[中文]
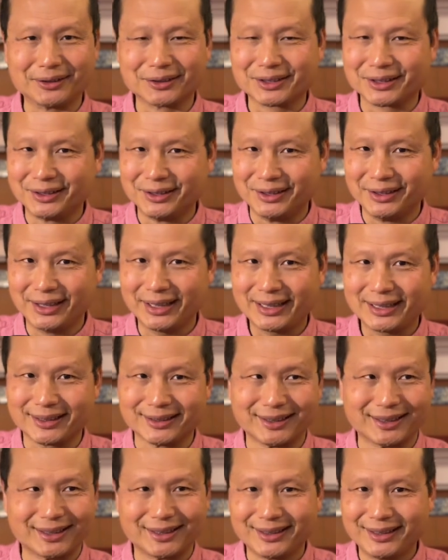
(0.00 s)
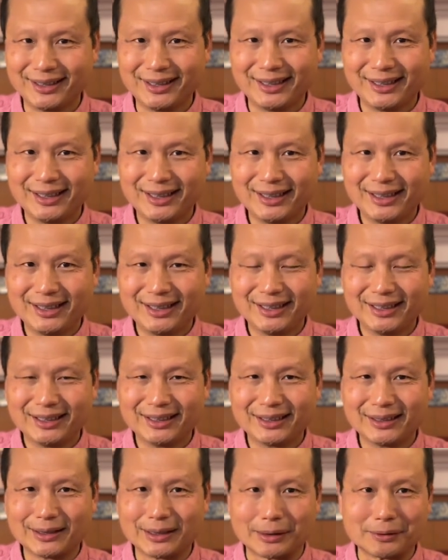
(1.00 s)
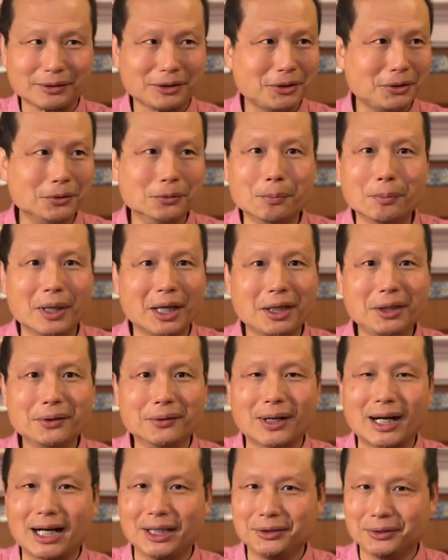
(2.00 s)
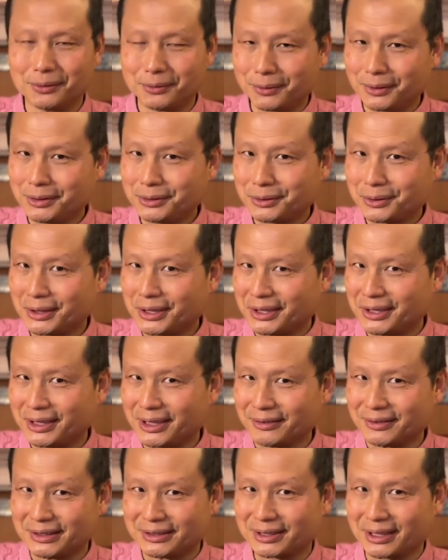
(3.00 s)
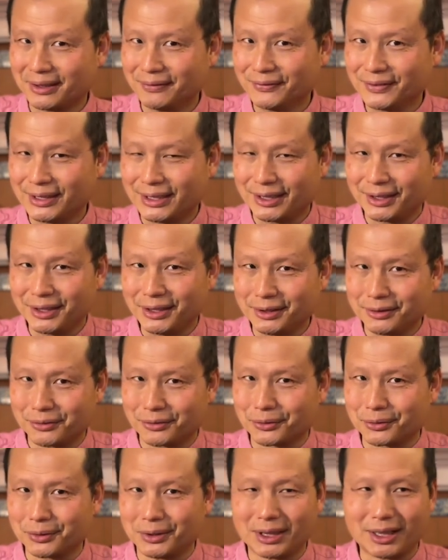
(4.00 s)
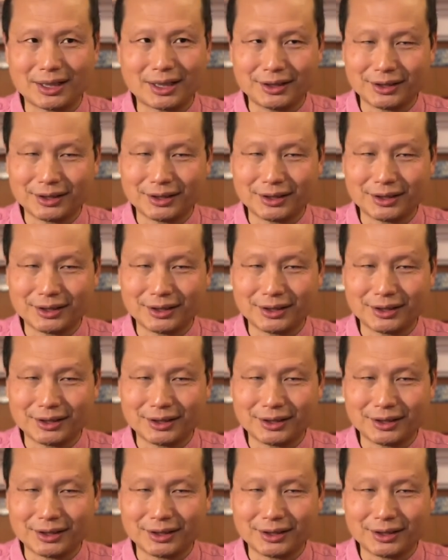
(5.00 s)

是一样的，啊，有没有含有辉瑞的药的成分？那另说。